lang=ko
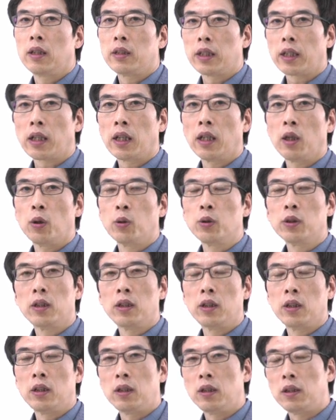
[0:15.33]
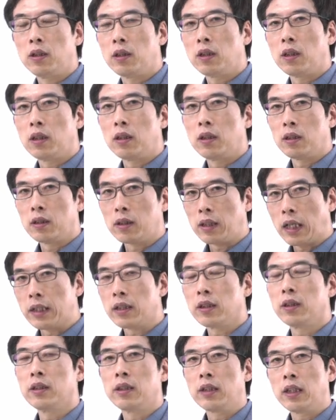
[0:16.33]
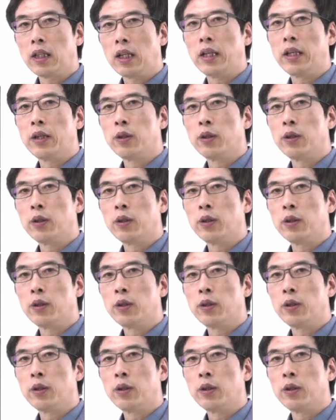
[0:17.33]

제가 오늘 어, 강연 드릴